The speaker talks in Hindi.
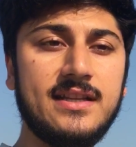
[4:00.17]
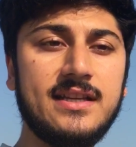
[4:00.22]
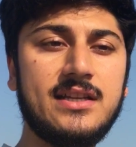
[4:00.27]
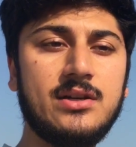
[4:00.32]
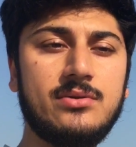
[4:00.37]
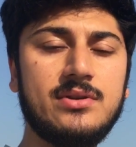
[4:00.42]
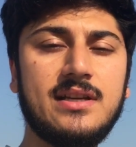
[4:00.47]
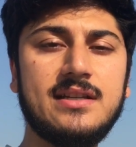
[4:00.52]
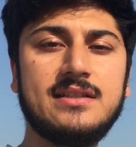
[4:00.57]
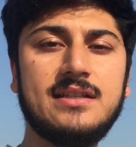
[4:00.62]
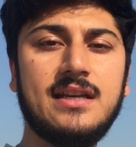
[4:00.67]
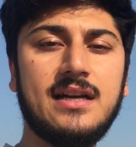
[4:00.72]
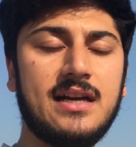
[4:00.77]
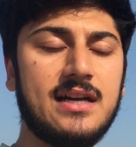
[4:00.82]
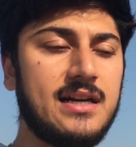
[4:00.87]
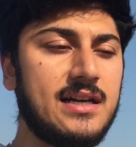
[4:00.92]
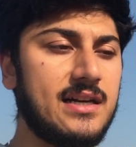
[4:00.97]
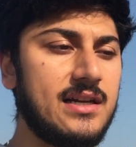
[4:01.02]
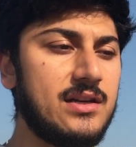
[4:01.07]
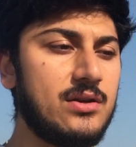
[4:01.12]
की वजह से
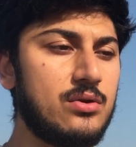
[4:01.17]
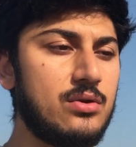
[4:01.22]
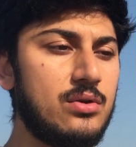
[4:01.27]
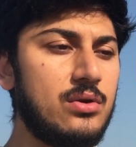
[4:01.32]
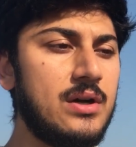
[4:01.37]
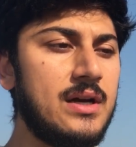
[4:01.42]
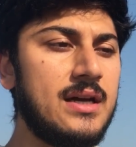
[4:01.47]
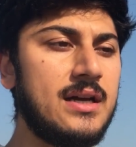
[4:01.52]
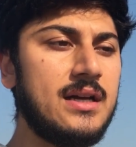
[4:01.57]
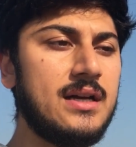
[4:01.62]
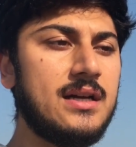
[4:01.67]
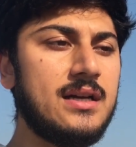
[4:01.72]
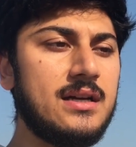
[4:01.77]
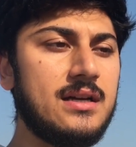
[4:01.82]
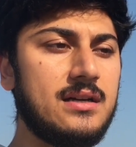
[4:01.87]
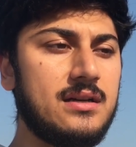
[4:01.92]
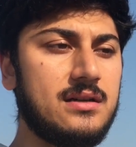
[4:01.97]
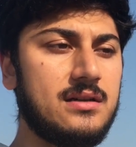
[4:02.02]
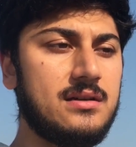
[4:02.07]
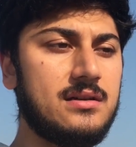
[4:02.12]
अगर इनको
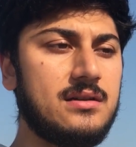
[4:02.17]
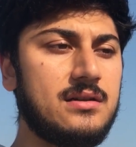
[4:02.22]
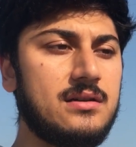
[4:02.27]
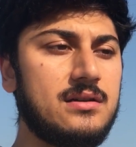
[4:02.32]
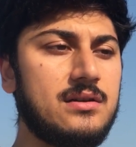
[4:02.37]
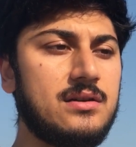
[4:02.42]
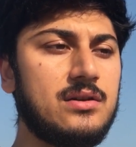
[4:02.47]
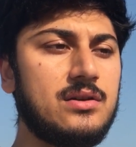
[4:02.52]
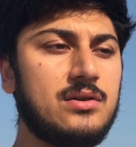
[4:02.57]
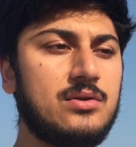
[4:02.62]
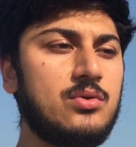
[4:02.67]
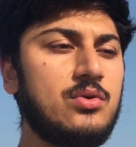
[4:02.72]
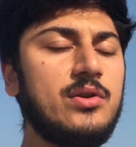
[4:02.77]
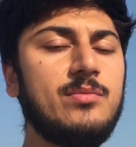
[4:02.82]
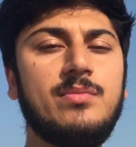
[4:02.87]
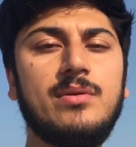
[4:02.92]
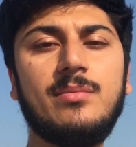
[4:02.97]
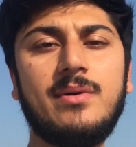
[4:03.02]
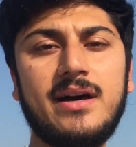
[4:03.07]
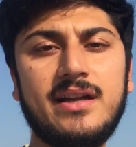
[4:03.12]
कोई
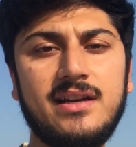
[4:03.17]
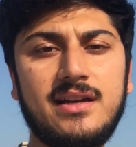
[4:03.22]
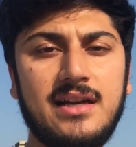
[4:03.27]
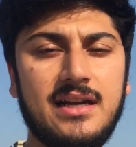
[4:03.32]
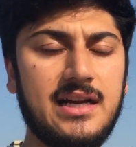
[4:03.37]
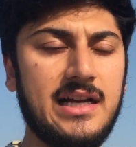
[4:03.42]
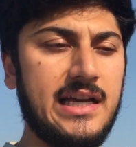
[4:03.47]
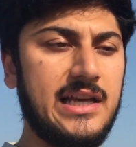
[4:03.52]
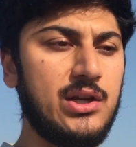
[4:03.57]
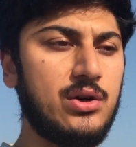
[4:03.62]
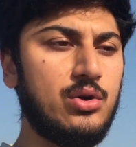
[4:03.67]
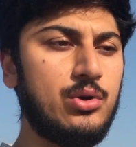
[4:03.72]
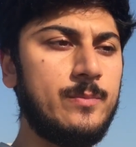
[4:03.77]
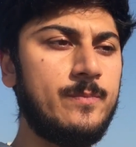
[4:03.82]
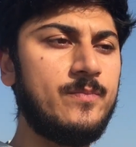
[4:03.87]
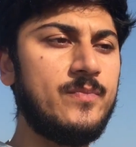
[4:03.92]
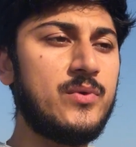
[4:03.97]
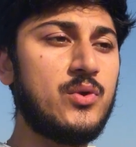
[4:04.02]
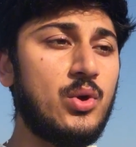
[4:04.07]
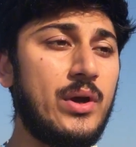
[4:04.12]
बीमारी लग गई हो
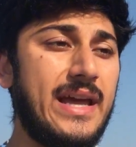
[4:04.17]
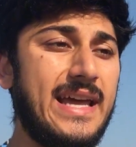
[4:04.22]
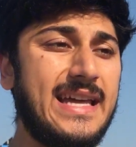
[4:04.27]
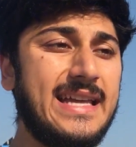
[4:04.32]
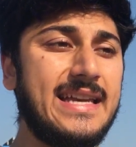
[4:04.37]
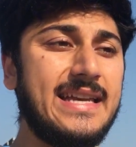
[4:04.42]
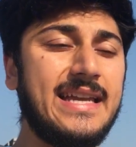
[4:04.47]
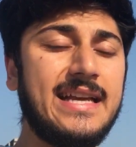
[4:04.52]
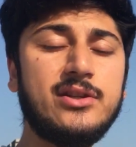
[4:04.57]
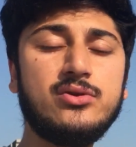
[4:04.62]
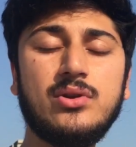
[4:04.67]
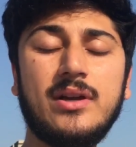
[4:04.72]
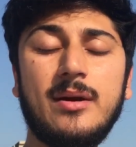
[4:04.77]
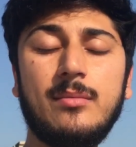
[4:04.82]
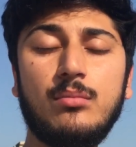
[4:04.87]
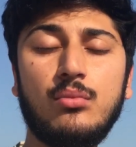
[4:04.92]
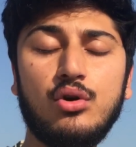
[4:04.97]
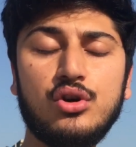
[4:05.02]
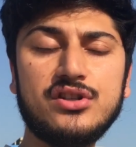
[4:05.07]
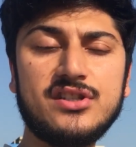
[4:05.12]
तो एरिनेक जो है
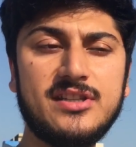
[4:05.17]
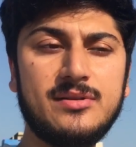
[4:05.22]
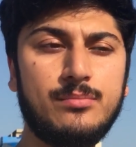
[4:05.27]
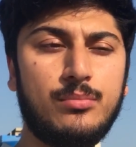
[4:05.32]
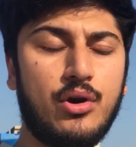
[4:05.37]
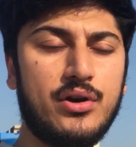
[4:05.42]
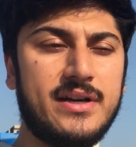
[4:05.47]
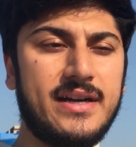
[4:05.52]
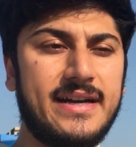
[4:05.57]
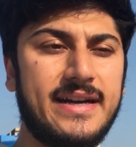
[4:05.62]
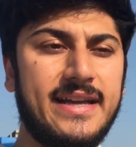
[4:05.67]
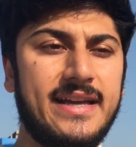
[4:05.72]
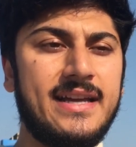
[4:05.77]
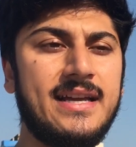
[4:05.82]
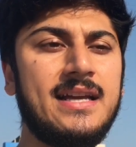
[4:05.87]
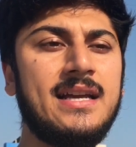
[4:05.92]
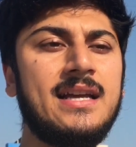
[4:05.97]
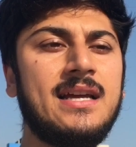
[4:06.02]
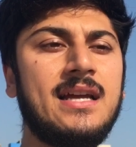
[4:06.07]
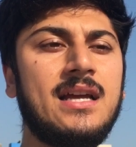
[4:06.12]
मोस्ट इम्पॉर्टेंट है
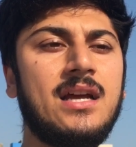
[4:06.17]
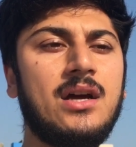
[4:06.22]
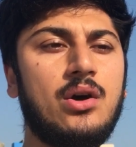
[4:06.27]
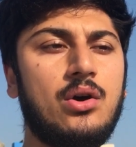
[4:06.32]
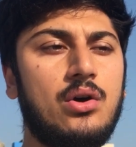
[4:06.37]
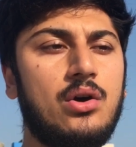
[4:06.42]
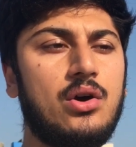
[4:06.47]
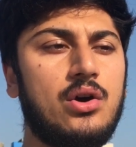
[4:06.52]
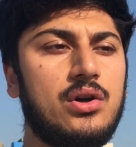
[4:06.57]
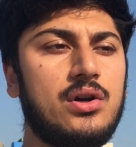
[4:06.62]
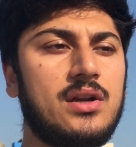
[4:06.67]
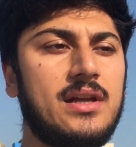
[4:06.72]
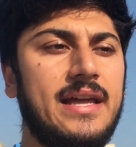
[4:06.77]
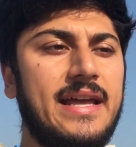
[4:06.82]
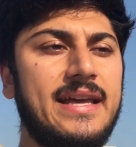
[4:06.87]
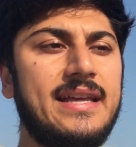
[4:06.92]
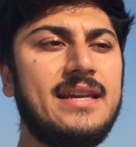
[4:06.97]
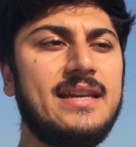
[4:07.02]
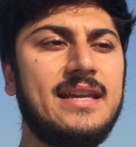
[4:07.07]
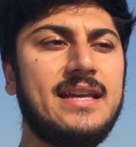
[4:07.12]
और
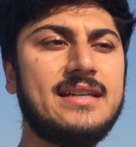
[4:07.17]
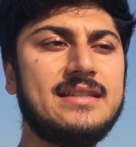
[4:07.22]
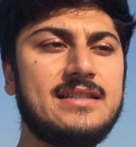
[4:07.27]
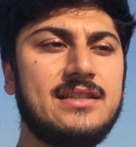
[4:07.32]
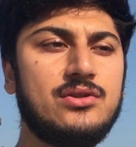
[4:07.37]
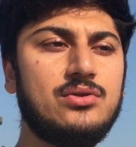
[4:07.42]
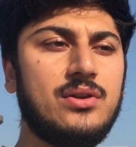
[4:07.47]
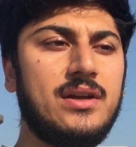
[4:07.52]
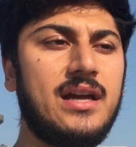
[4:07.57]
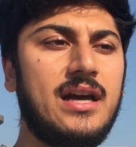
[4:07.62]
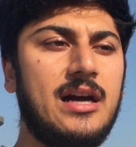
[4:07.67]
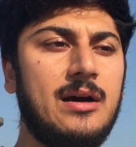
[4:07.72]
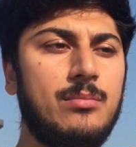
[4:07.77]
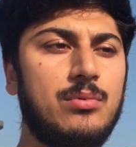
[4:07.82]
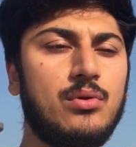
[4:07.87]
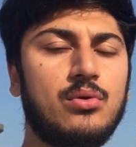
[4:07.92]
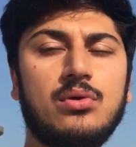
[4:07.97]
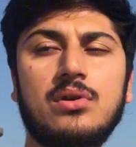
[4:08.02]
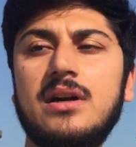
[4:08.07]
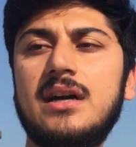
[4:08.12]
एरिनेक से जो है आप
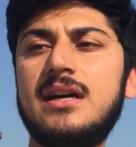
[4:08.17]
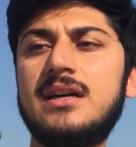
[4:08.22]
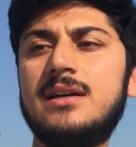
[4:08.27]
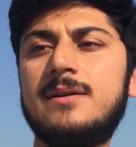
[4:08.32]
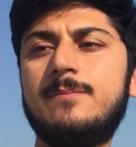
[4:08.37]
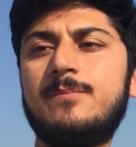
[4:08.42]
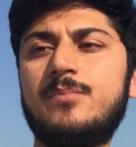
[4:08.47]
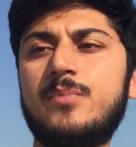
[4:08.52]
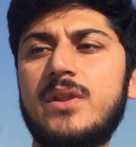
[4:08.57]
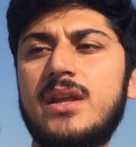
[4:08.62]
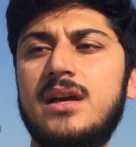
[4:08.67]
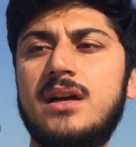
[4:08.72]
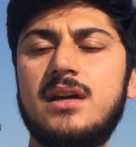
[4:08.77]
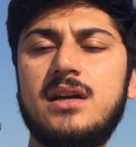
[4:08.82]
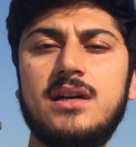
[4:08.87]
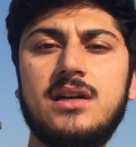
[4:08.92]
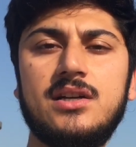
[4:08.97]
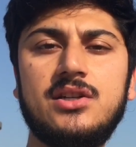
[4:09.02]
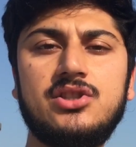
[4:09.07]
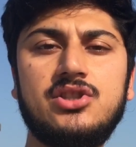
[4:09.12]
लोगों
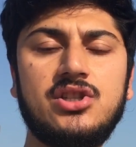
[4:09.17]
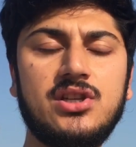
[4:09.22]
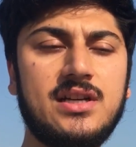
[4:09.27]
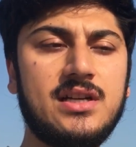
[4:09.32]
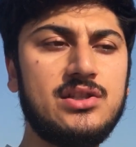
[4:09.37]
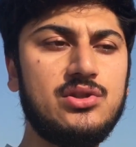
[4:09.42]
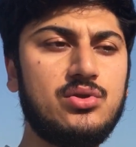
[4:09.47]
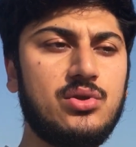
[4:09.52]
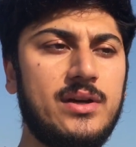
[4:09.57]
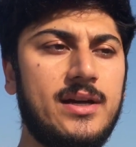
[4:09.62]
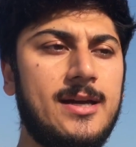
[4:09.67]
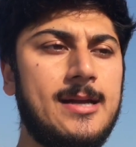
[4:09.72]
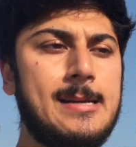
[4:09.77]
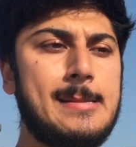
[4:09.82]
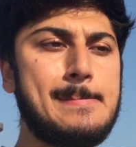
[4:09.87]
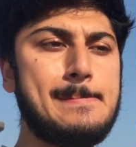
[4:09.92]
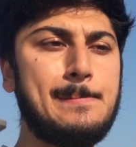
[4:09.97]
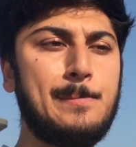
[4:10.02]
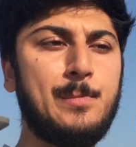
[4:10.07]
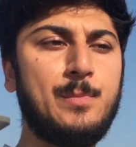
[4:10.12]
का चिकन जो है
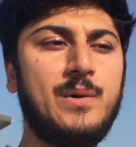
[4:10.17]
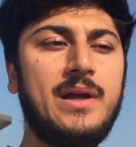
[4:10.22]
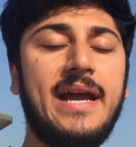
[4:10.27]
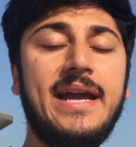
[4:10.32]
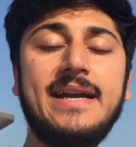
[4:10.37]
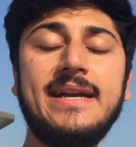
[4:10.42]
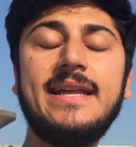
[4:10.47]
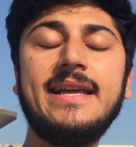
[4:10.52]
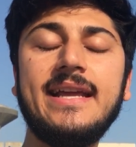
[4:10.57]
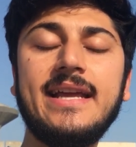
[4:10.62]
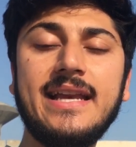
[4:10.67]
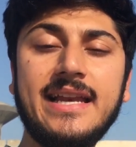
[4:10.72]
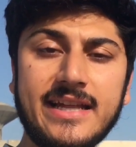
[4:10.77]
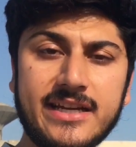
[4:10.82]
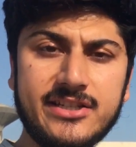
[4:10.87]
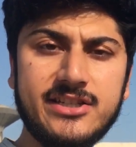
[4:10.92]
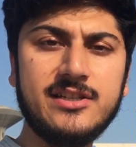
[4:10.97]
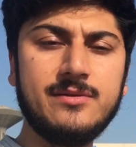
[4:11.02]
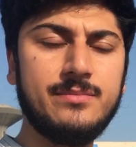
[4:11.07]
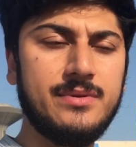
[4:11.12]
एंटी
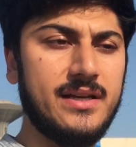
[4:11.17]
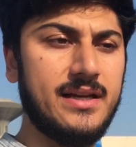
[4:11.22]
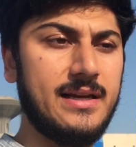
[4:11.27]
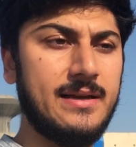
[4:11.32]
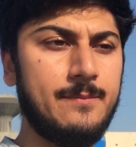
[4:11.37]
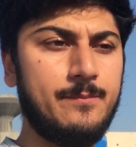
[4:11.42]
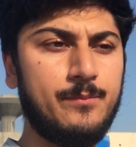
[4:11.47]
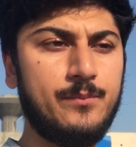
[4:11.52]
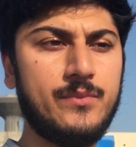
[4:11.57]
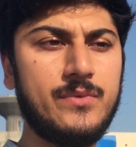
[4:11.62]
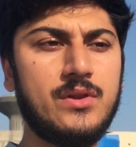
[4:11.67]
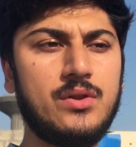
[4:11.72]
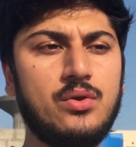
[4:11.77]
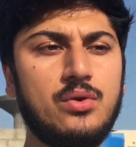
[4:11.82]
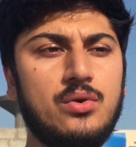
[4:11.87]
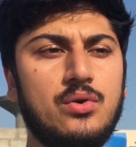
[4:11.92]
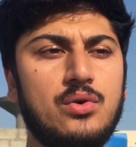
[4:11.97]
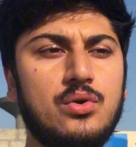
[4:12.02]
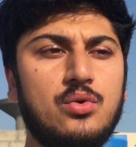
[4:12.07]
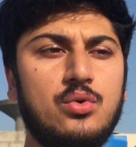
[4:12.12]
एलर्जिक भी है
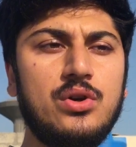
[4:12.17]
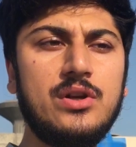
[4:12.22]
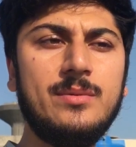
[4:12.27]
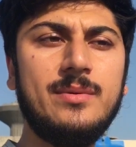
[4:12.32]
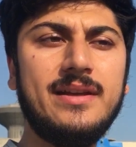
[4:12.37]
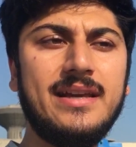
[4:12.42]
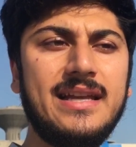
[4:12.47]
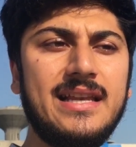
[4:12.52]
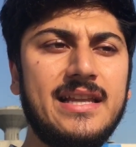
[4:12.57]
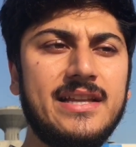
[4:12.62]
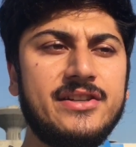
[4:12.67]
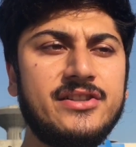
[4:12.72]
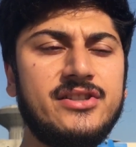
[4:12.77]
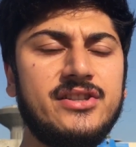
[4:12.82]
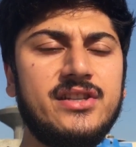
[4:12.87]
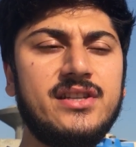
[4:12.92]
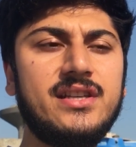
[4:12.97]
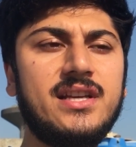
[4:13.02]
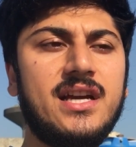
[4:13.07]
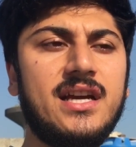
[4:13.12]
तो कोई भी
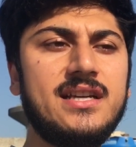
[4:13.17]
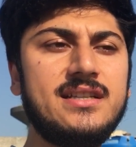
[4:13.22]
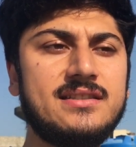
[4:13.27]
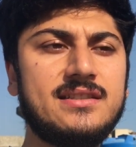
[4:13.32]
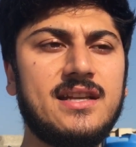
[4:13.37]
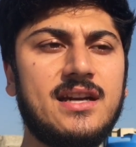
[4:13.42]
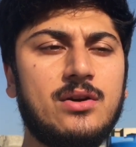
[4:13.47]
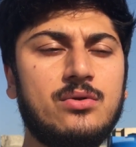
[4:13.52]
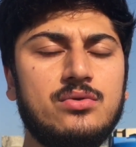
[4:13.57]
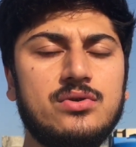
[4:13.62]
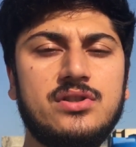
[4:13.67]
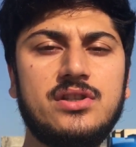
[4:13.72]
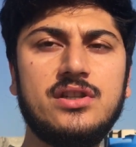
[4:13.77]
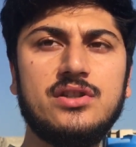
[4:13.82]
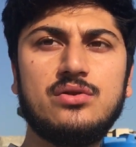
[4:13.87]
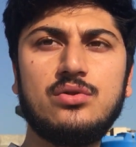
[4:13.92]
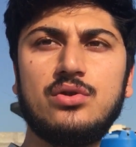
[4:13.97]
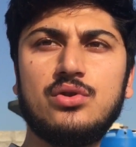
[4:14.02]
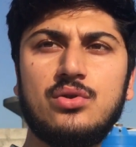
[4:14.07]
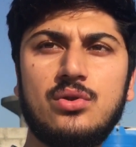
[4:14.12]
एलर्जी या इस तरह कोई
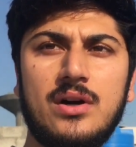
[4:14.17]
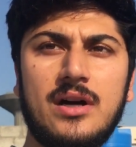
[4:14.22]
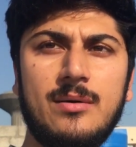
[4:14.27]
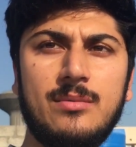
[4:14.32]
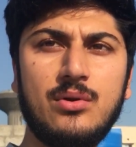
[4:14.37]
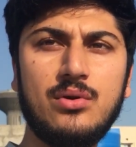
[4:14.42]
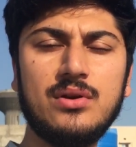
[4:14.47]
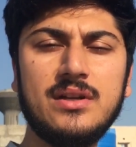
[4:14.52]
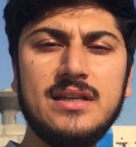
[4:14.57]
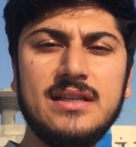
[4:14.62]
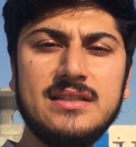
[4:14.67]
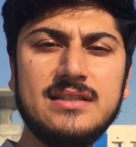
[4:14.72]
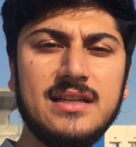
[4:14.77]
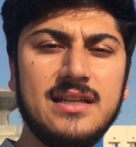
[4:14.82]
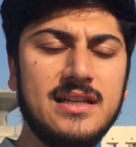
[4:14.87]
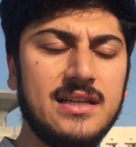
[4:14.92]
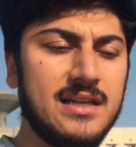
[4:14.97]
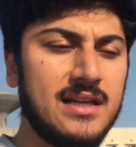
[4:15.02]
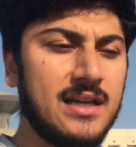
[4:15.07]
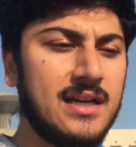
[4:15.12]
चीज़ हो तो आप लोग ईज़िली